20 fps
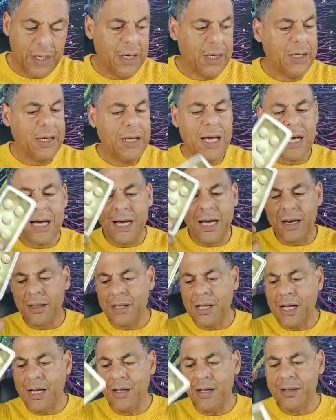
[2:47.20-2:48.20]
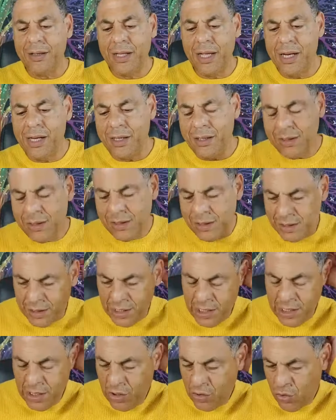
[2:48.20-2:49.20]
Y la carta del
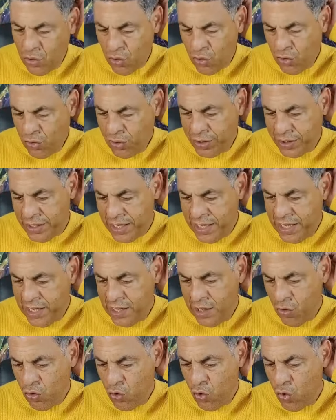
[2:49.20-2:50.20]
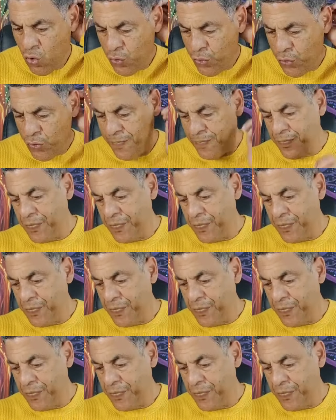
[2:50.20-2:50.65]
5 de oro.